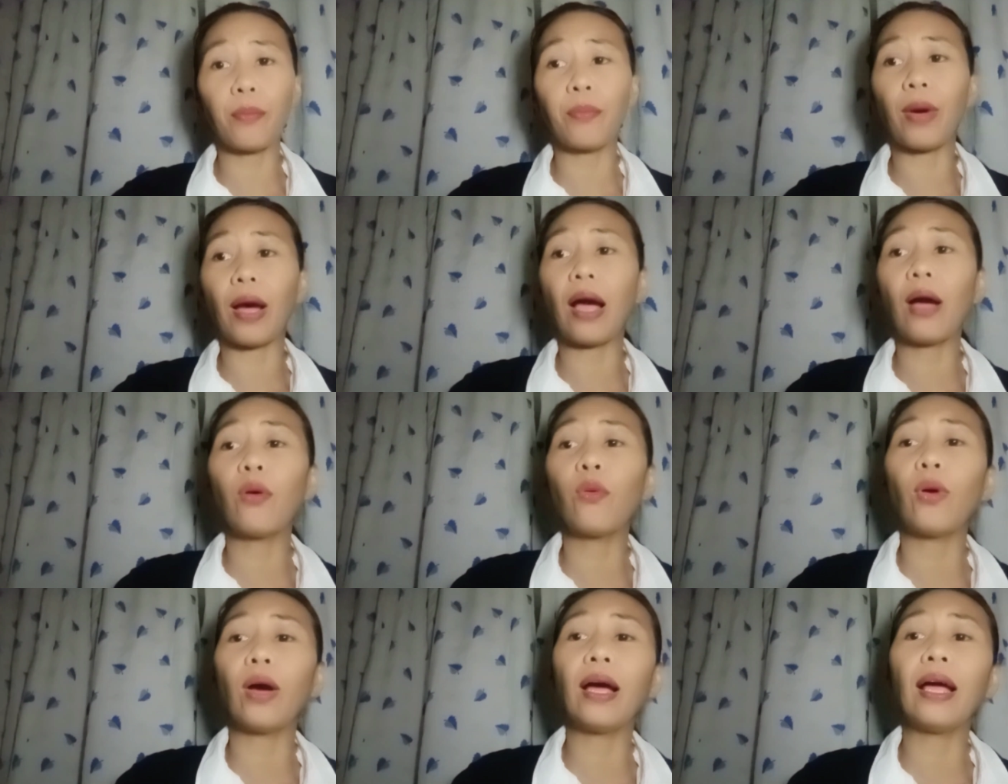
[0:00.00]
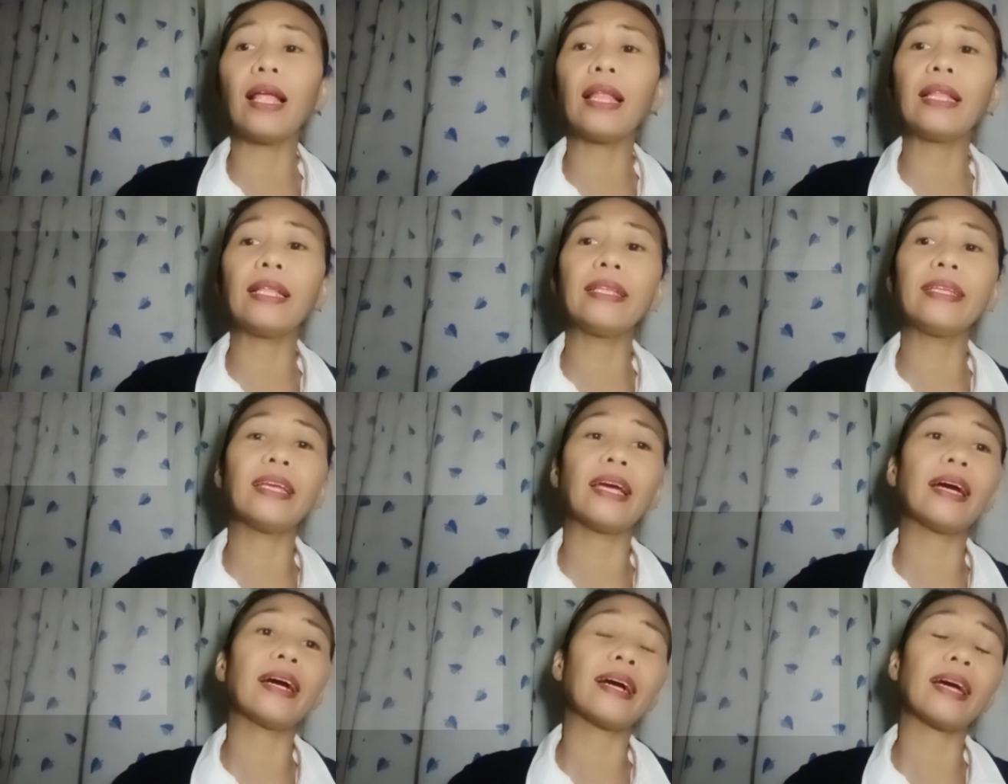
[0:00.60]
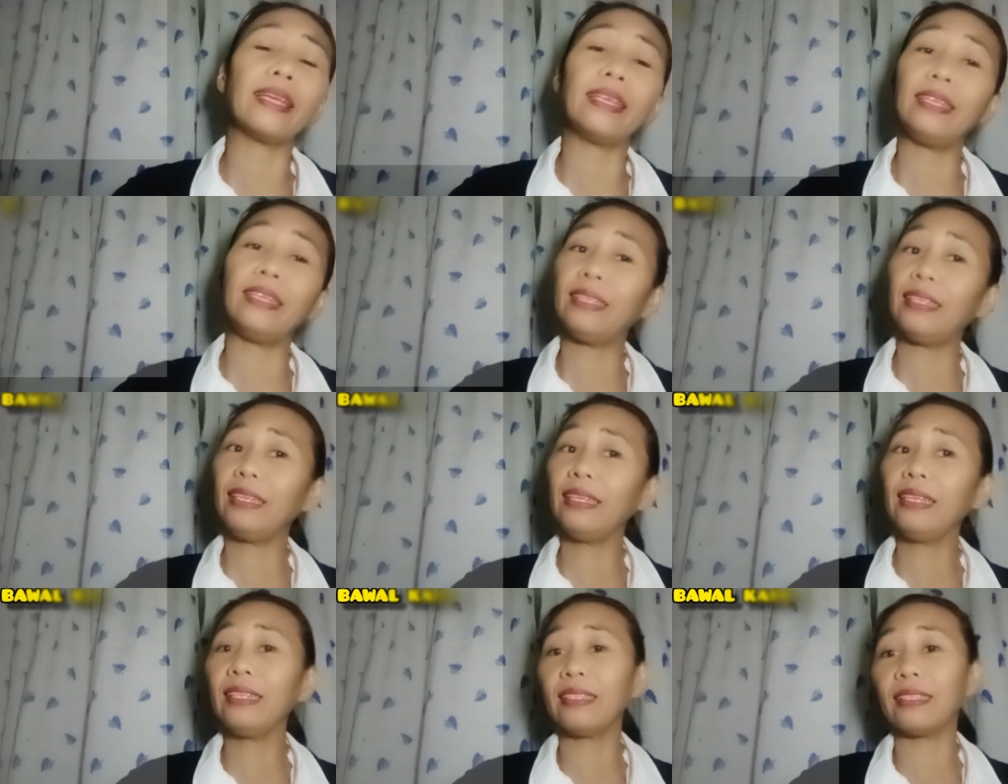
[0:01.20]
bawal niyang
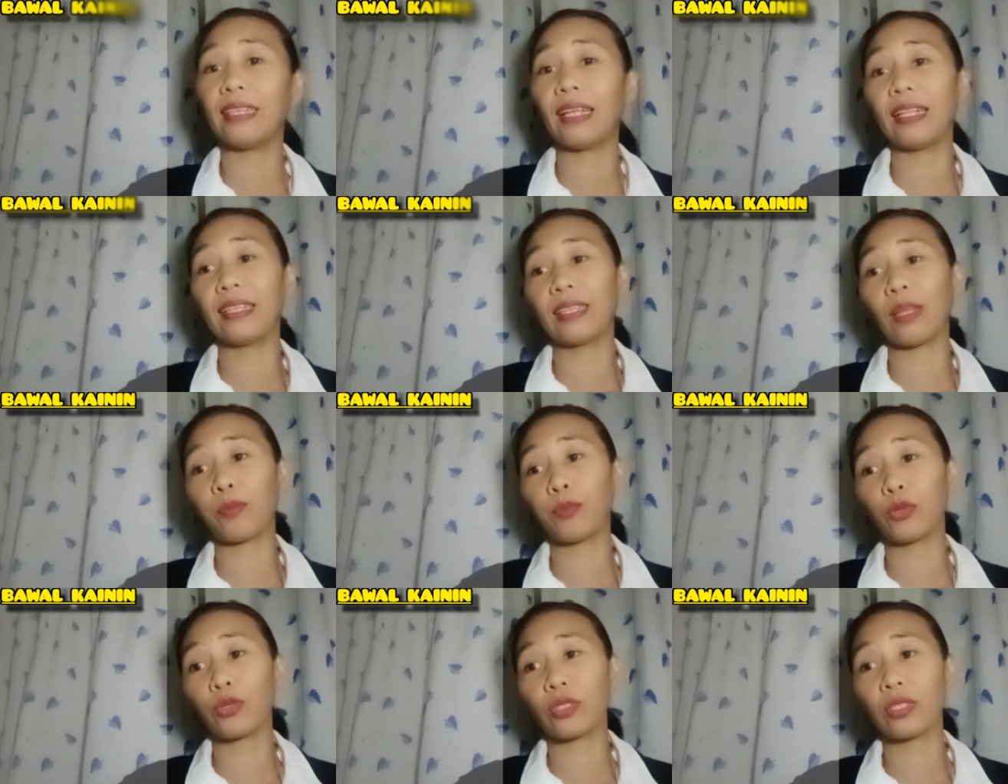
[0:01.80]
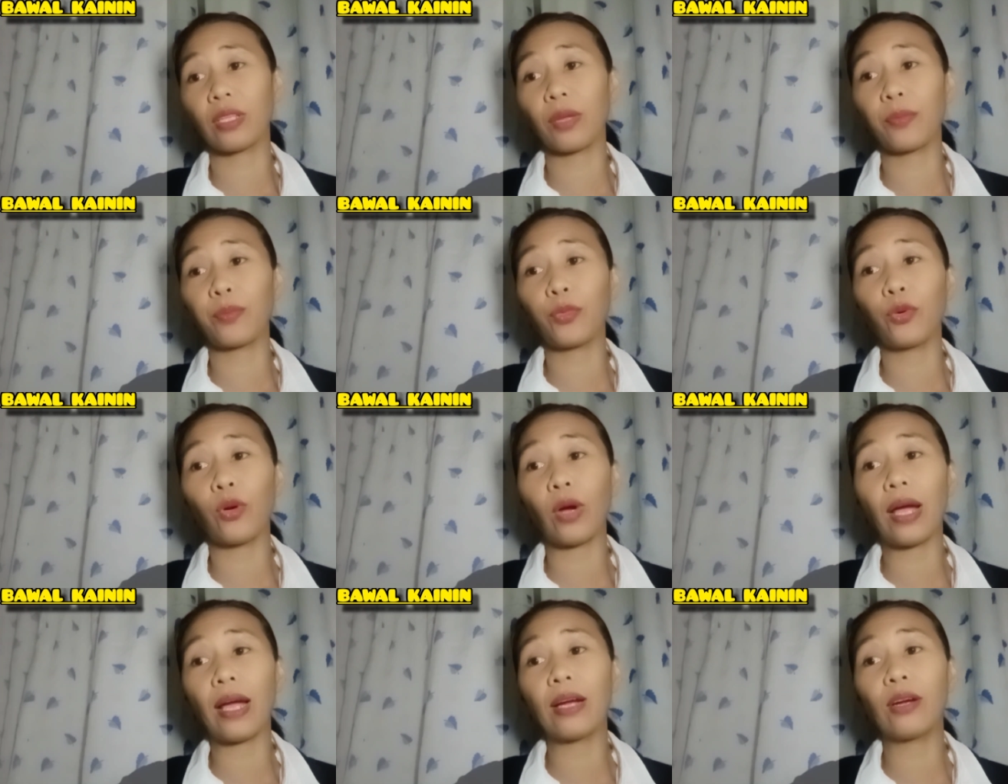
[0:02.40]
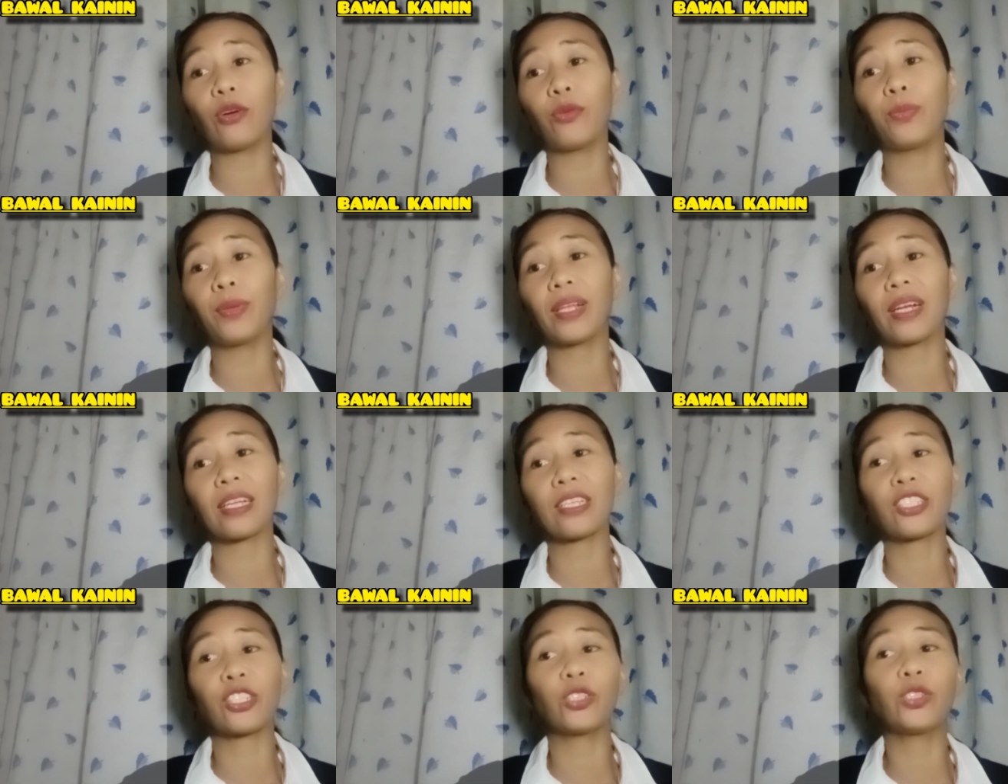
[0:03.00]
kainin dahil tapos na po ang
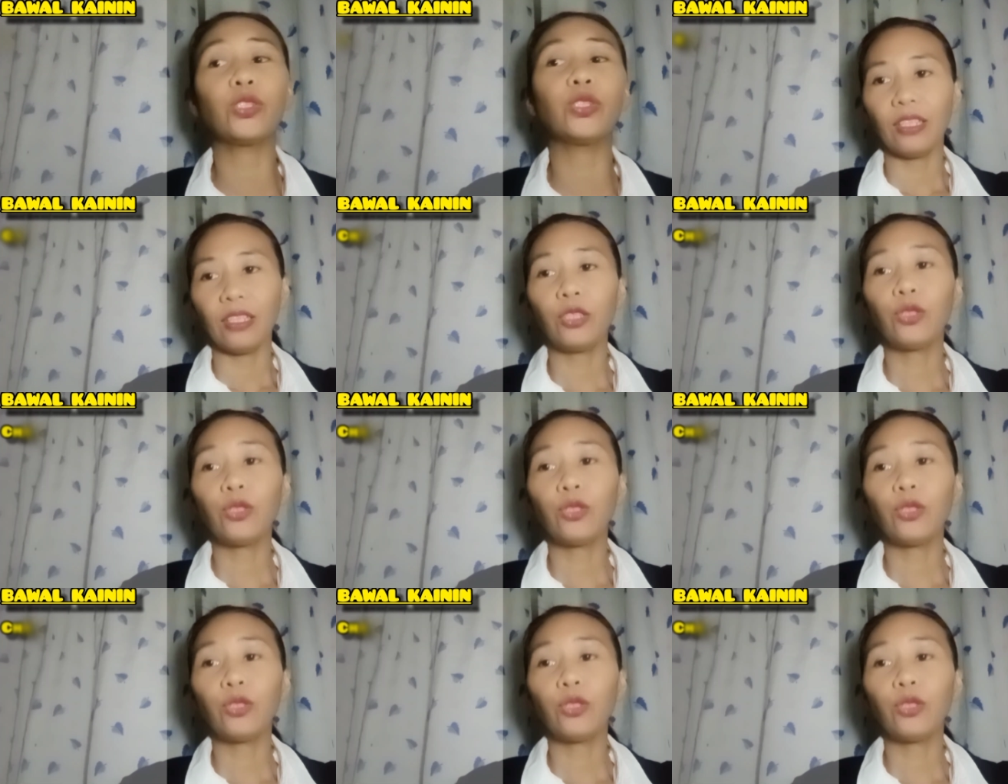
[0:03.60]
operasyon.